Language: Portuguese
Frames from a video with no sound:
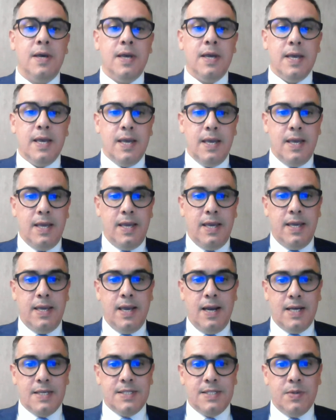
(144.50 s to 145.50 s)
em
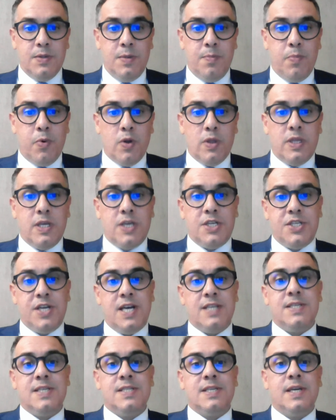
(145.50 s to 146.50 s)
razão de proteger
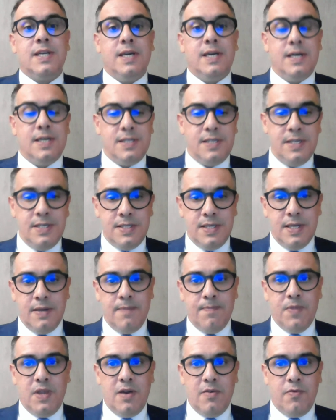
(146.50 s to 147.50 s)
essas crianças,
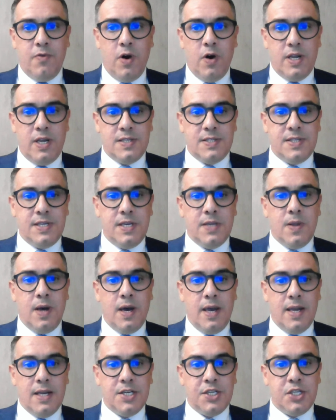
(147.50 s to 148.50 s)
né, fornecendo a
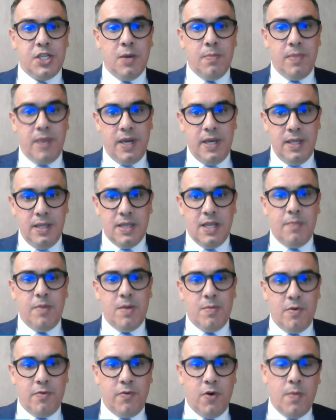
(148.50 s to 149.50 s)
elas também, da
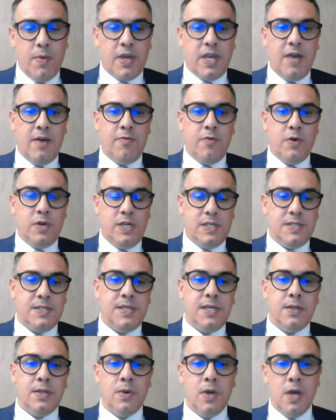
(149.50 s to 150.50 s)
mesma forma que é
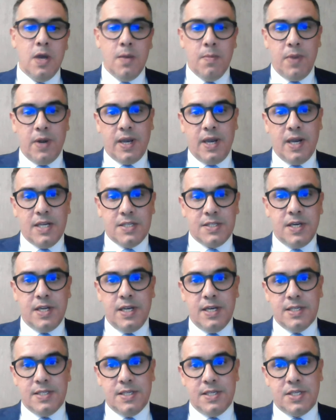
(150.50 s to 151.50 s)
fornecido para aquelas
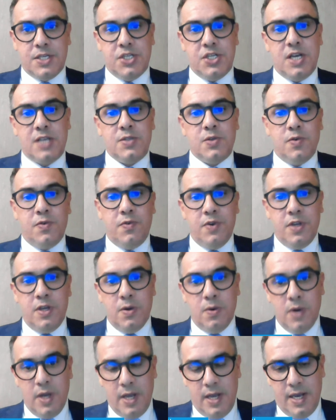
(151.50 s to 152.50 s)
crianças que já sofriam
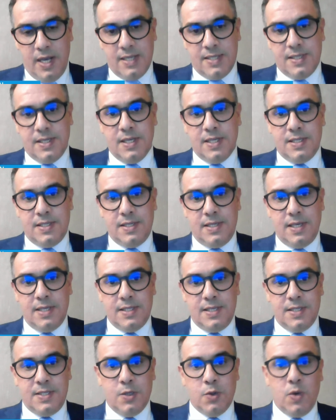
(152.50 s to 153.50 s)
essas,
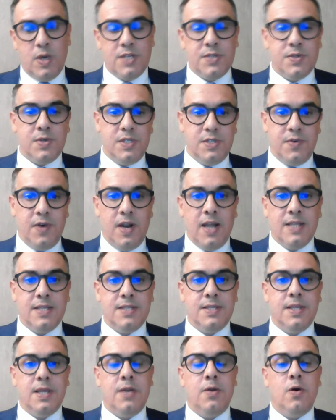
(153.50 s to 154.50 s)
essas situações faladas
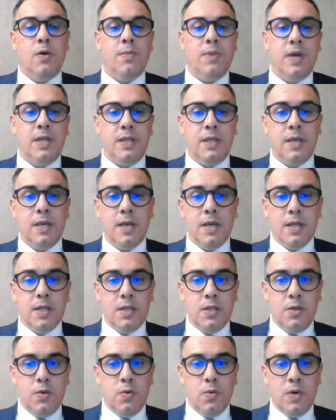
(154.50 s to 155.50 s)
anteriormente,
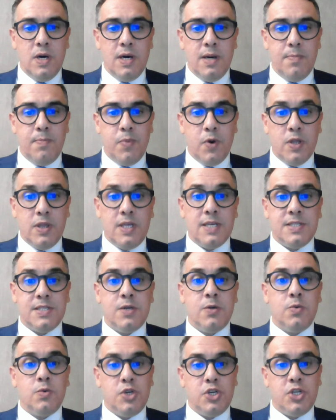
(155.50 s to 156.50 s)
de uma proteção
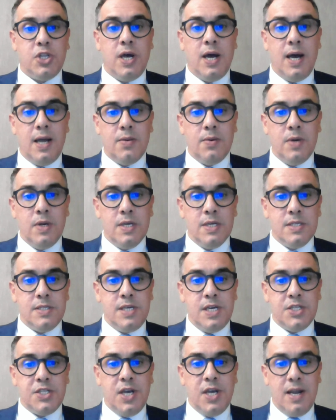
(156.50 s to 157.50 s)
do Estado,
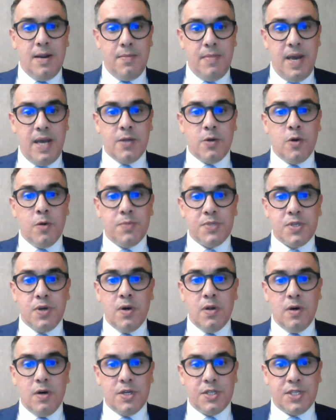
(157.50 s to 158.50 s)
seja ela médica ou
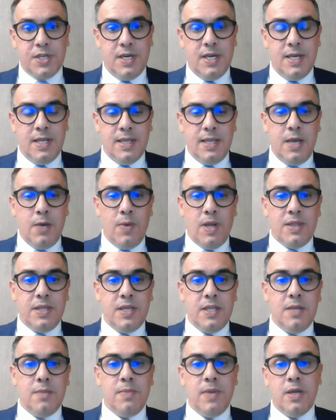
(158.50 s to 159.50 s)
psicológica, ter um
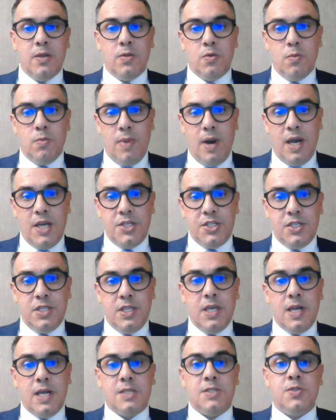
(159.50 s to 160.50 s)
atendimento mais
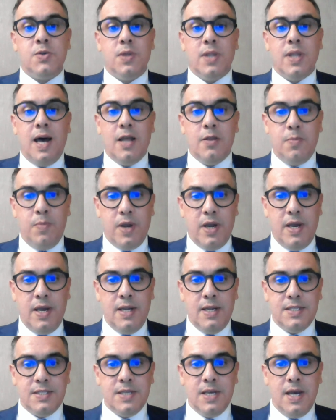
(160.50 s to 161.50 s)
direcionado para
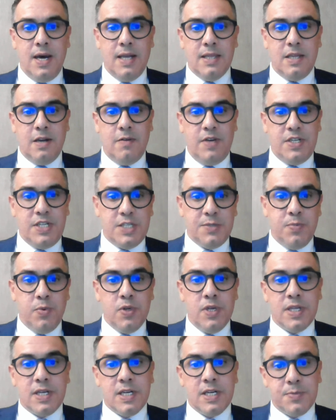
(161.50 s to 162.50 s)
elas através das
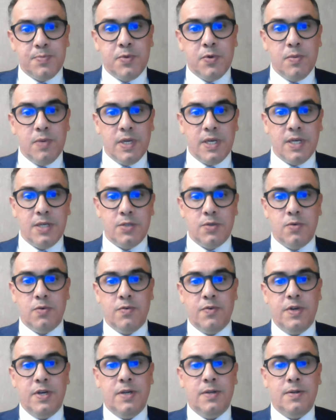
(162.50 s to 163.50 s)
políticas públicas do governo.